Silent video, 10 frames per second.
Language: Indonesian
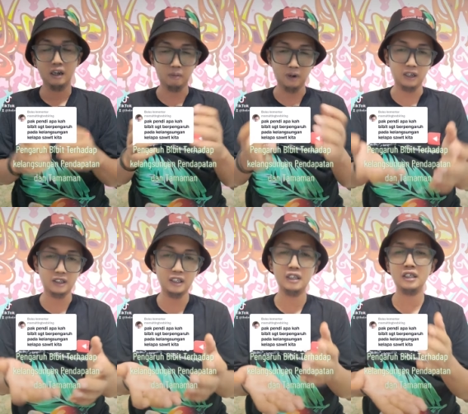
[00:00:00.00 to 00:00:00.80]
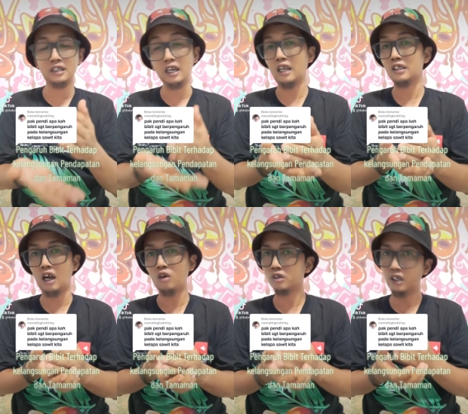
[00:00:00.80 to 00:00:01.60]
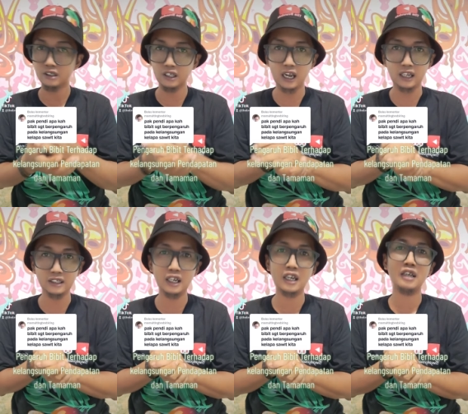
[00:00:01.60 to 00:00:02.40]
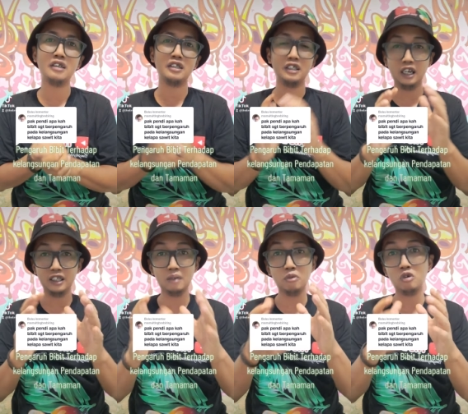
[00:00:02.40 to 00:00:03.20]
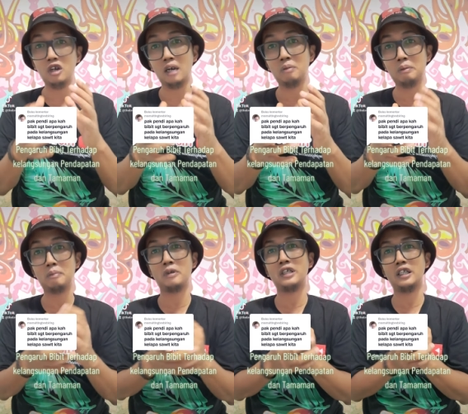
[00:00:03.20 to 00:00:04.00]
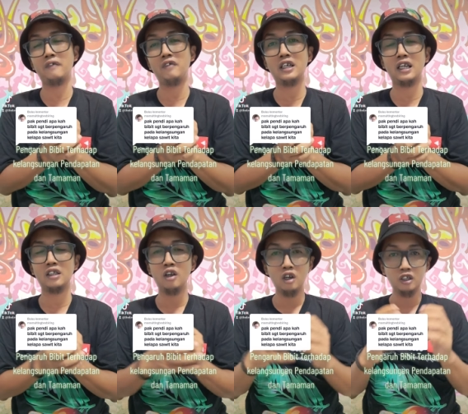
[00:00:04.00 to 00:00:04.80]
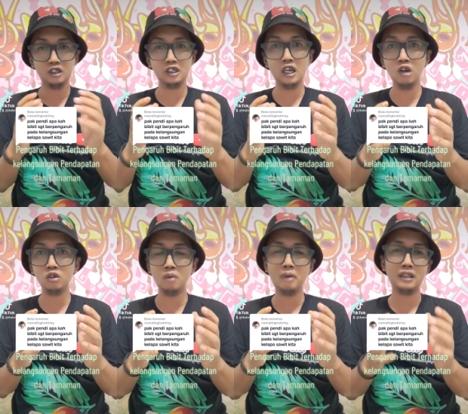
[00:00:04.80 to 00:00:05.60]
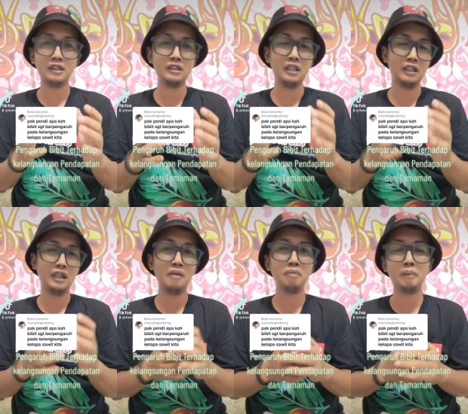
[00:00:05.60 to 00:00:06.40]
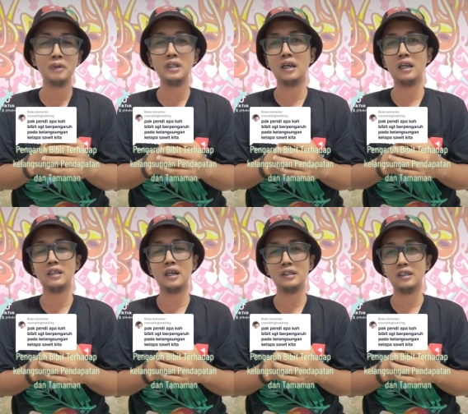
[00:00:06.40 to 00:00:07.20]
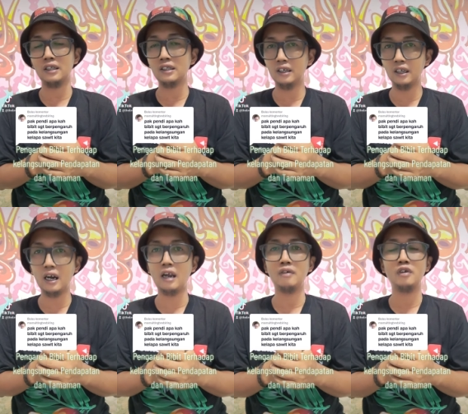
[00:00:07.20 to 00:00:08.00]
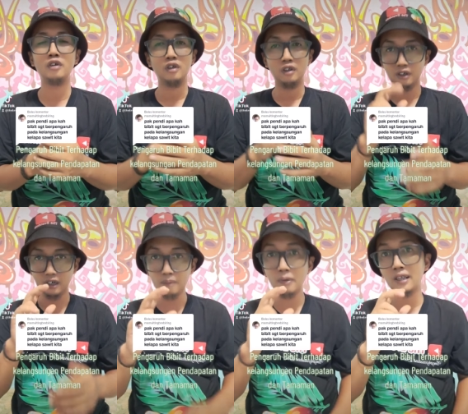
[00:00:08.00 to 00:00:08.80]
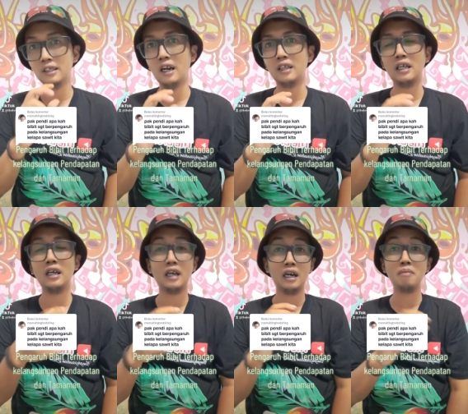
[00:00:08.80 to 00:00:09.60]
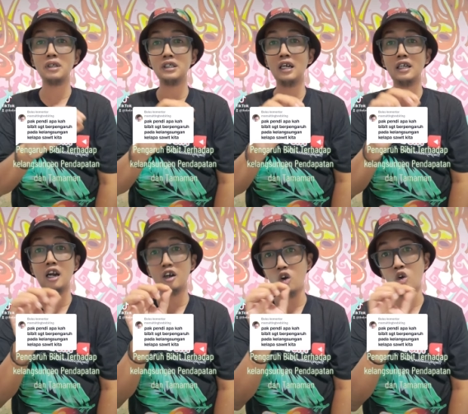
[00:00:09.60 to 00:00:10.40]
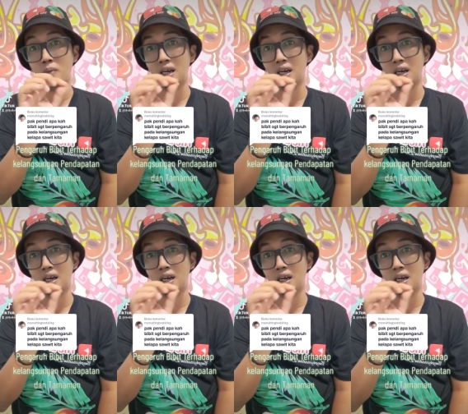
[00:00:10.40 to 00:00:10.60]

Apalagi kita nggak tahu silsilahnya ketika kita menggunakan bibit bersertifikat. Secara otomatis adalah bibit yang rata-rata adalah tenera. Kenapa rata-rata? Karena masih ada 0,00